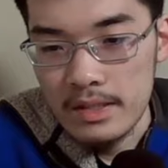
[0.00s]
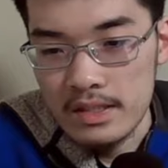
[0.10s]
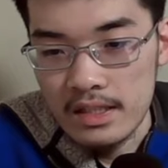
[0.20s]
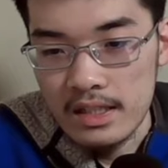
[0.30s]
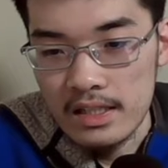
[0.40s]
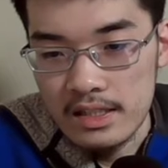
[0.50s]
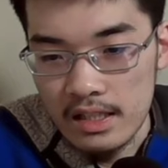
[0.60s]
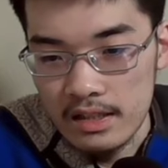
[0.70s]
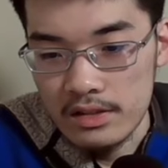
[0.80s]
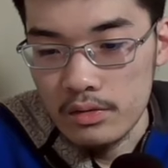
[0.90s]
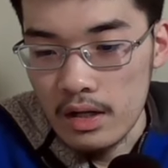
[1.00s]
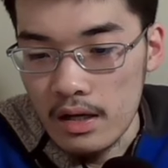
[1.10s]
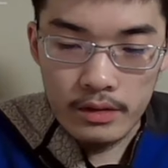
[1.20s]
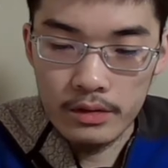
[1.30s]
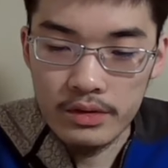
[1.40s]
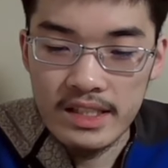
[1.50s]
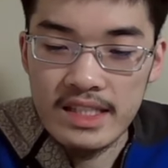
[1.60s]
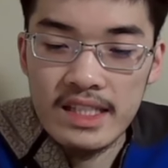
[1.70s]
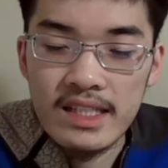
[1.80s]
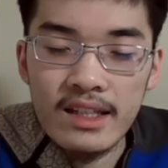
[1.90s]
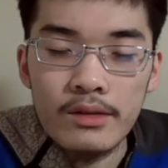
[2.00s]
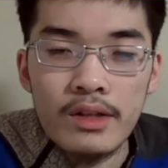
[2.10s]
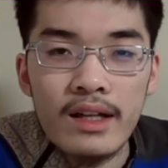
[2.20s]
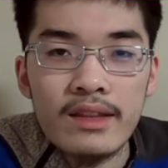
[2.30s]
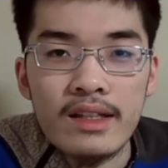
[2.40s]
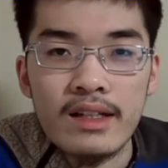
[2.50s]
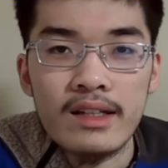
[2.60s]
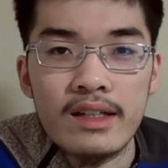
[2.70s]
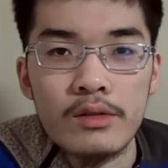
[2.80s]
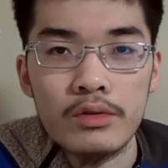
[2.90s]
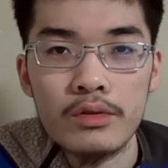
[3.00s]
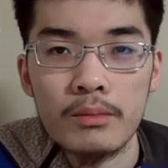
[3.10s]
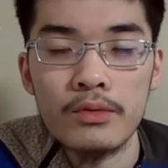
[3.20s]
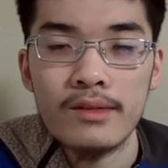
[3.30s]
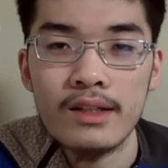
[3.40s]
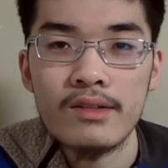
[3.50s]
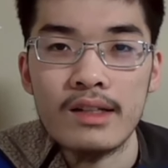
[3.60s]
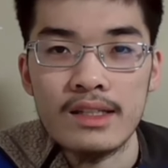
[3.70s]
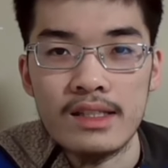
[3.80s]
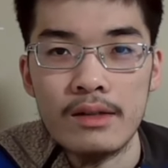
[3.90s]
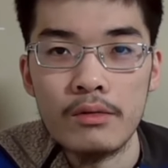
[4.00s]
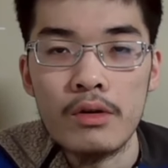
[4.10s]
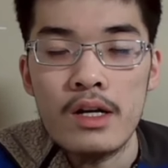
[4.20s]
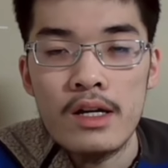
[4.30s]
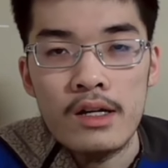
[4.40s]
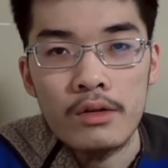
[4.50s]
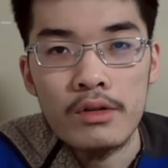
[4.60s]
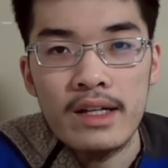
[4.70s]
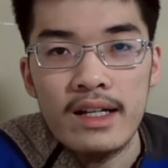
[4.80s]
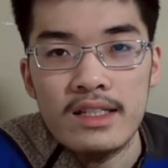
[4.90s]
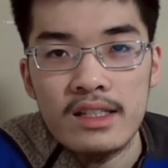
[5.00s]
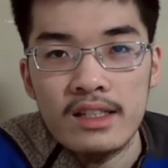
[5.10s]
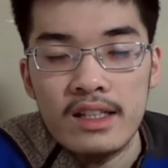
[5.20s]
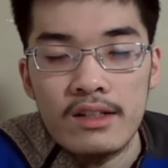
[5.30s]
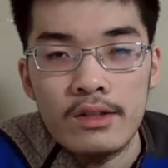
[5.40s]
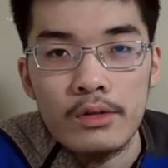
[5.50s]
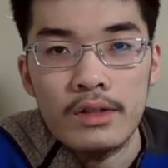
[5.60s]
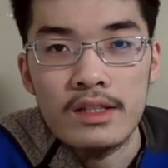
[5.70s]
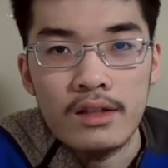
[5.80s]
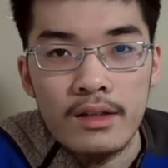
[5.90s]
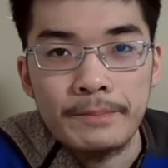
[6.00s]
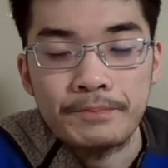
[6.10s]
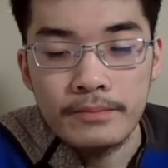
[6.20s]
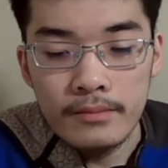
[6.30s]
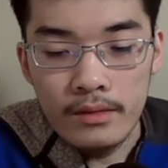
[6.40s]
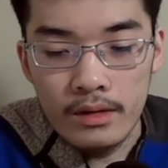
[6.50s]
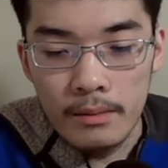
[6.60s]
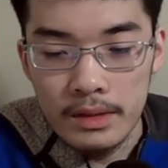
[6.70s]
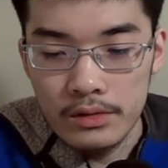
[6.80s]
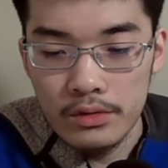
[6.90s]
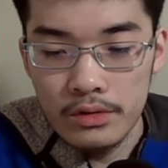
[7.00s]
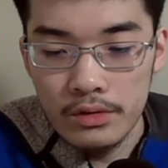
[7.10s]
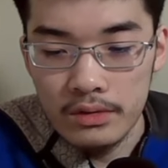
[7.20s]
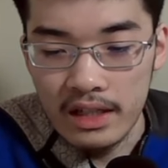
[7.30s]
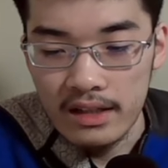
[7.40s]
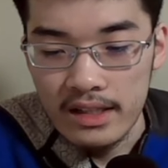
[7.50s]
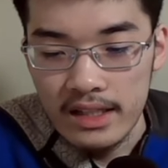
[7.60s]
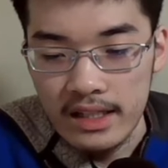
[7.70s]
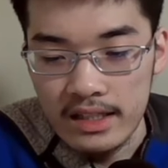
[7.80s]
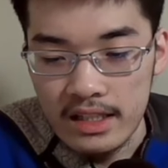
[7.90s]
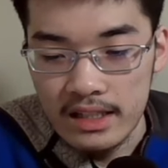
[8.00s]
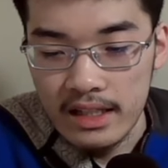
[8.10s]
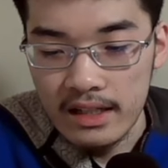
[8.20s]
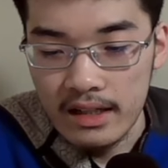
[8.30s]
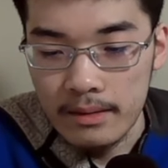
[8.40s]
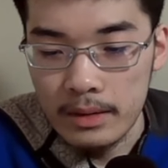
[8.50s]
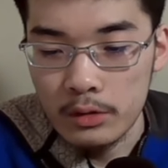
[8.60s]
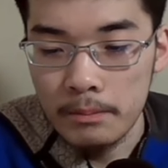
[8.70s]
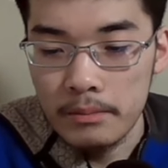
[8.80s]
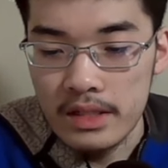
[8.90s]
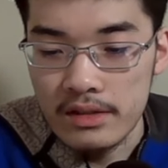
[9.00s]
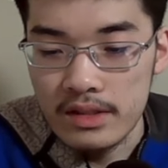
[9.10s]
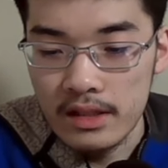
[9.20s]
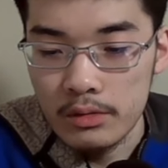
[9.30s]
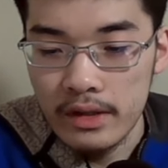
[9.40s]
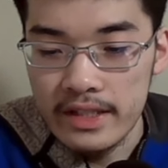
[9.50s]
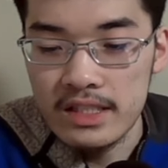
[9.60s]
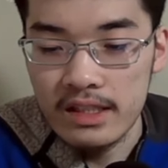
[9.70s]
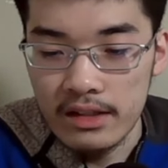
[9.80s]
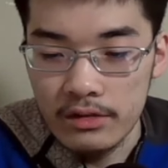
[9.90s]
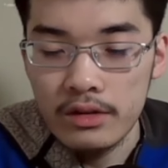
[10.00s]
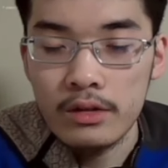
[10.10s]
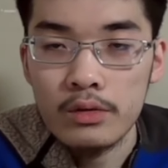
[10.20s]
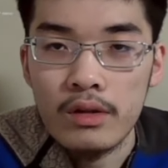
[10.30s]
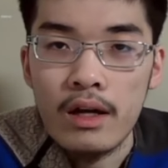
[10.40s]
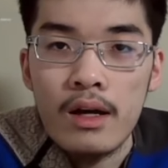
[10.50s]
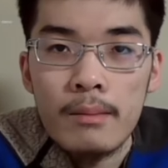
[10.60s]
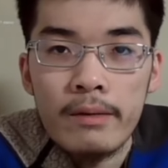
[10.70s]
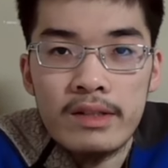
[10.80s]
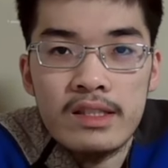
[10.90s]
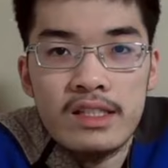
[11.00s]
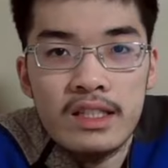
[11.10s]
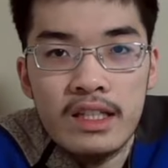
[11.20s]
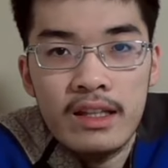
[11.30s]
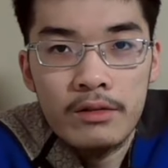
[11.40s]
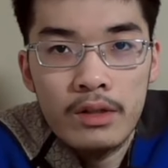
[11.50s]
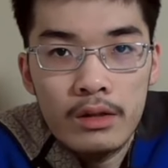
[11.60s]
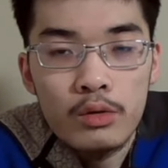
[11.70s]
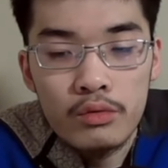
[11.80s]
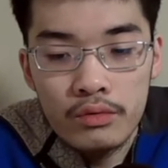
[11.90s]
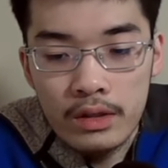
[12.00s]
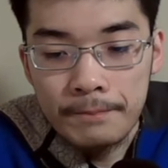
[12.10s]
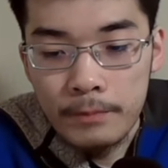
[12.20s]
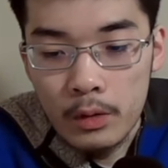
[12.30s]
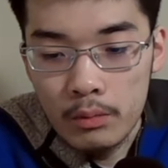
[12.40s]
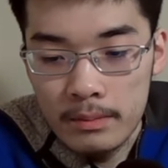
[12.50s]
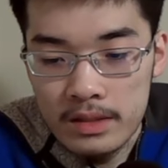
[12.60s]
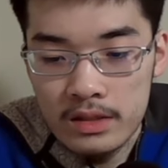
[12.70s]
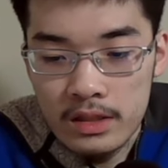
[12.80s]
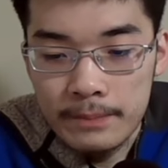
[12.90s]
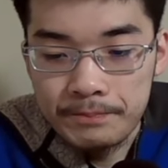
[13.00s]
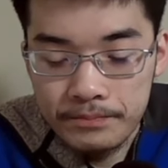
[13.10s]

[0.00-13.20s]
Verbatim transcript: 視的な発言ですとか、そうした人権の観点からいろいろと問題のある発言を繰り返してきている人ですから、まあ、そういうような人間が、まあ、トップにいる政党が維新であるっていうことは忘れちゃいけないよなっていうふうに思いますし、